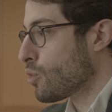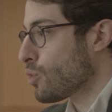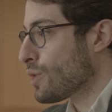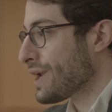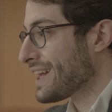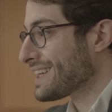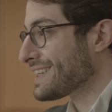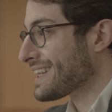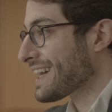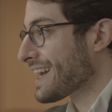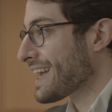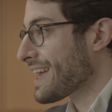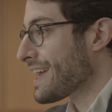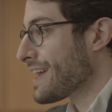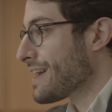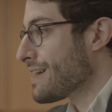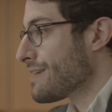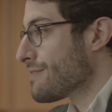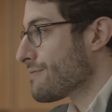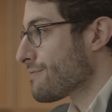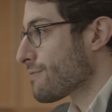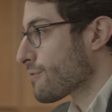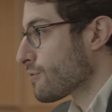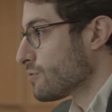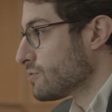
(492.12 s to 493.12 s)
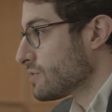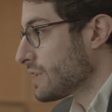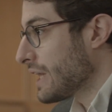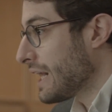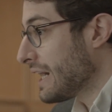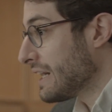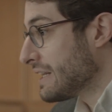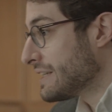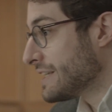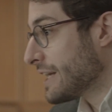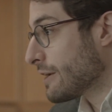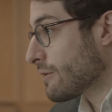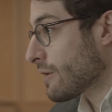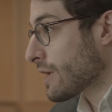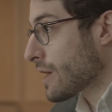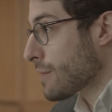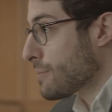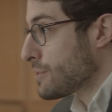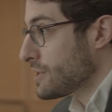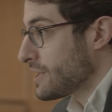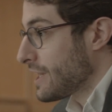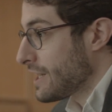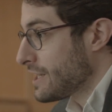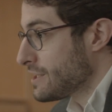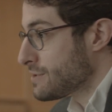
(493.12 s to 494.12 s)
un ataque frontal ya no al
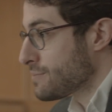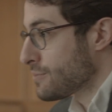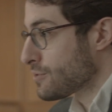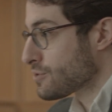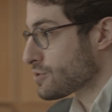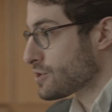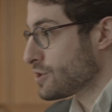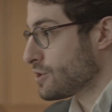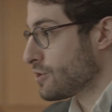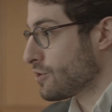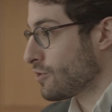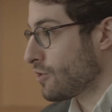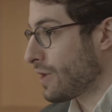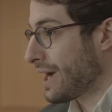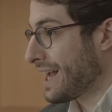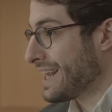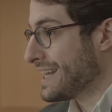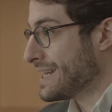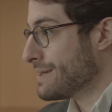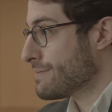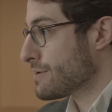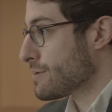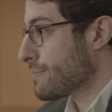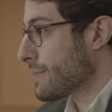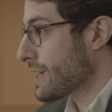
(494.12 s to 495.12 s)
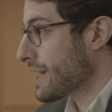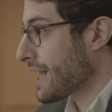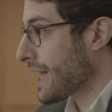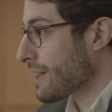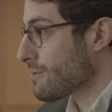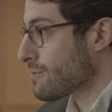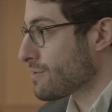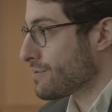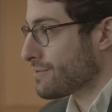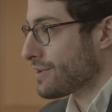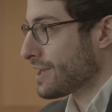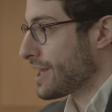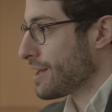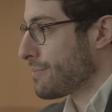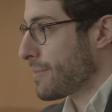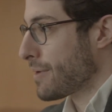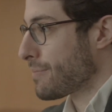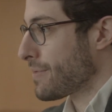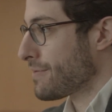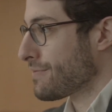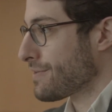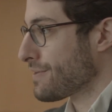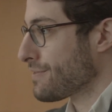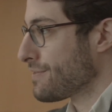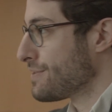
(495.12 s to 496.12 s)
capitalismo, sino al libre mercado, y dicen que el
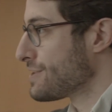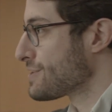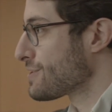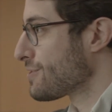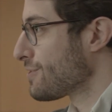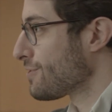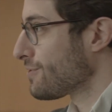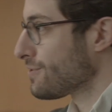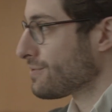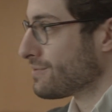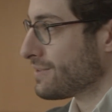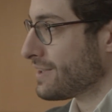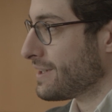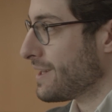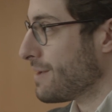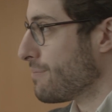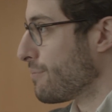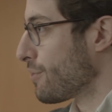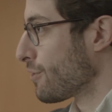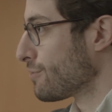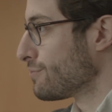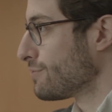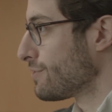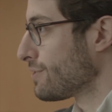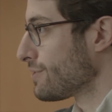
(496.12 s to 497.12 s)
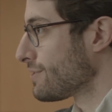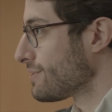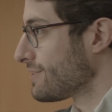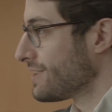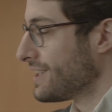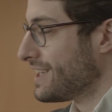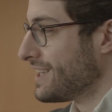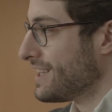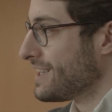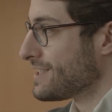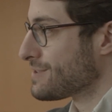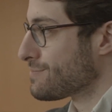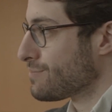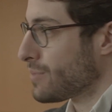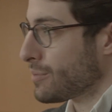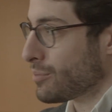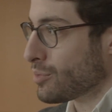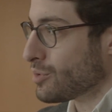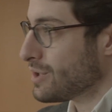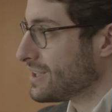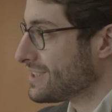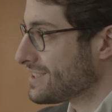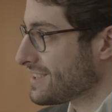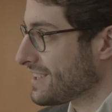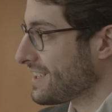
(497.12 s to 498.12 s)
Papa Francisco de pronto es
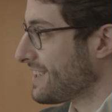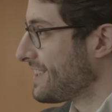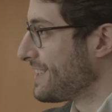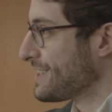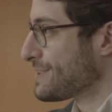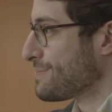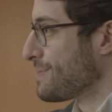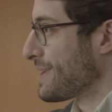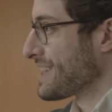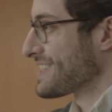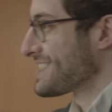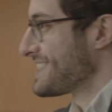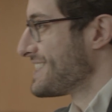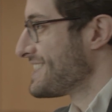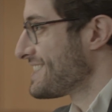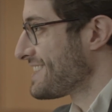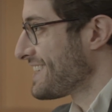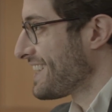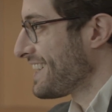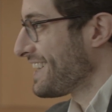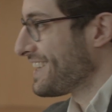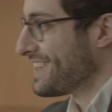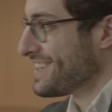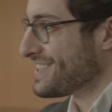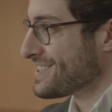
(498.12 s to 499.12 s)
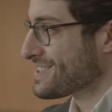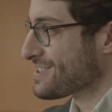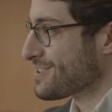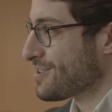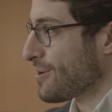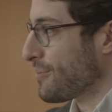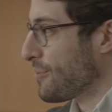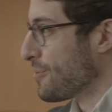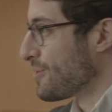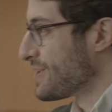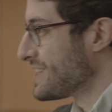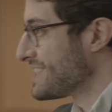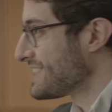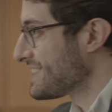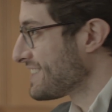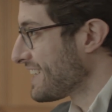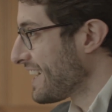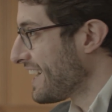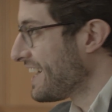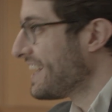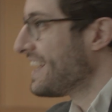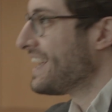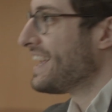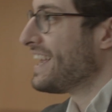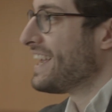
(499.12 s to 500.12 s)
populista, es marxista, es
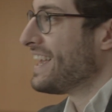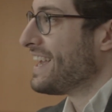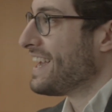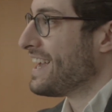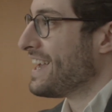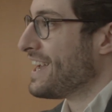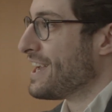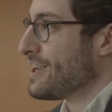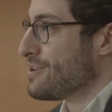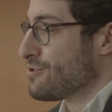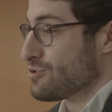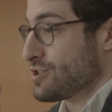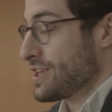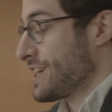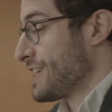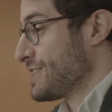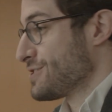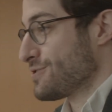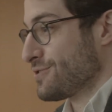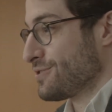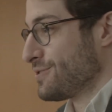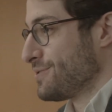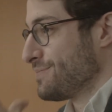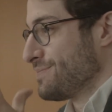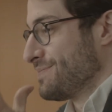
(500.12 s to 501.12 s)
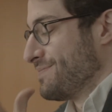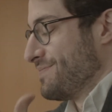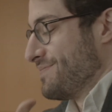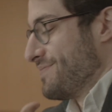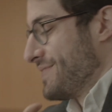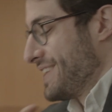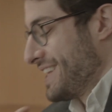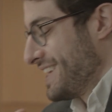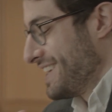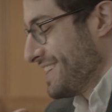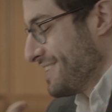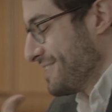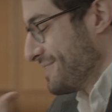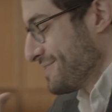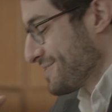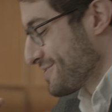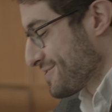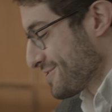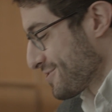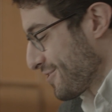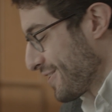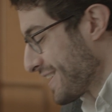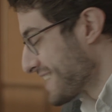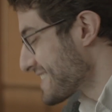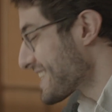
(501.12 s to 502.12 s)
comunista. Eh, yo sé que esto eh,
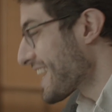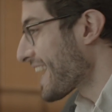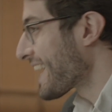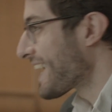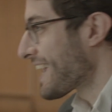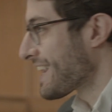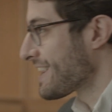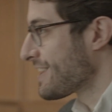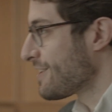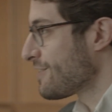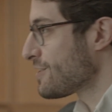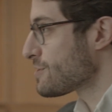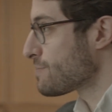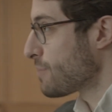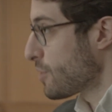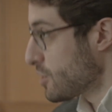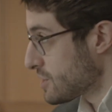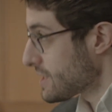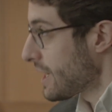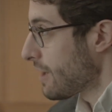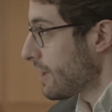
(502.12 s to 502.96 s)
son exageraciones, pero es